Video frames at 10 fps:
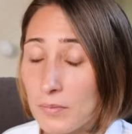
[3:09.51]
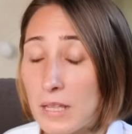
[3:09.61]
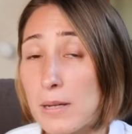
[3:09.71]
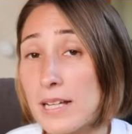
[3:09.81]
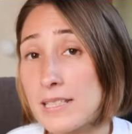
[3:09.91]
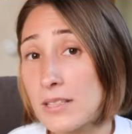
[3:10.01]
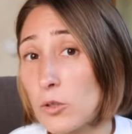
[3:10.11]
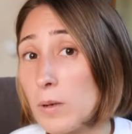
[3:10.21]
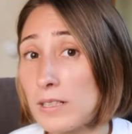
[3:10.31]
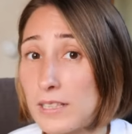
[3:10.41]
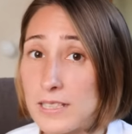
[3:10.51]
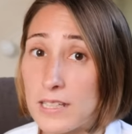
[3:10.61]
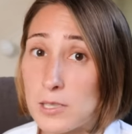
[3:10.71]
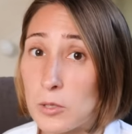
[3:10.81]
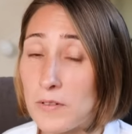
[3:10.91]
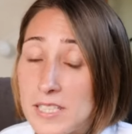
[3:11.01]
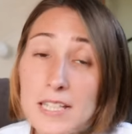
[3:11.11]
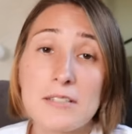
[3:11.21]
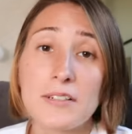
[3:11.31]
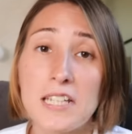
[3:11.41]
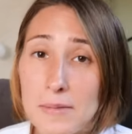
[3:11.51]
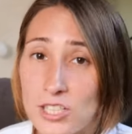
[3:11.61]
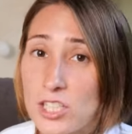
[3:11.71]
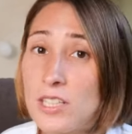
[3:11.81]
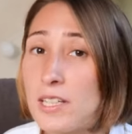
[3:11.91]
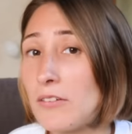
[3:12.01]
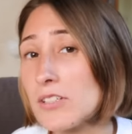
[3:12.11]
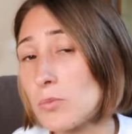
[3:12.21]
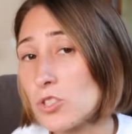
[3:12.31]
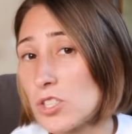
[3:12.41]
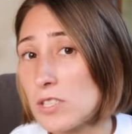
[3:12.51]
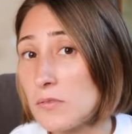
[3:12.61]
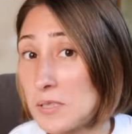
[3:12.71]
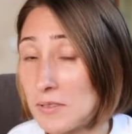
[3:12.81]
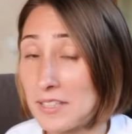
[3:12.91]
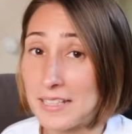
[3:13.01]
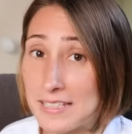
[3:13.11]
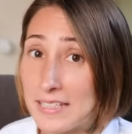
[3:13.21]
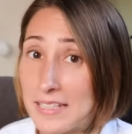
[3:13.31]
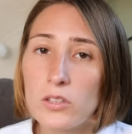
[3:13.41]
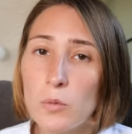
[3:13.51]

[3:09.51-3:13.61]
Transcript: добраться до больницы, если у вас нет своей машины или возможности вызвать такси.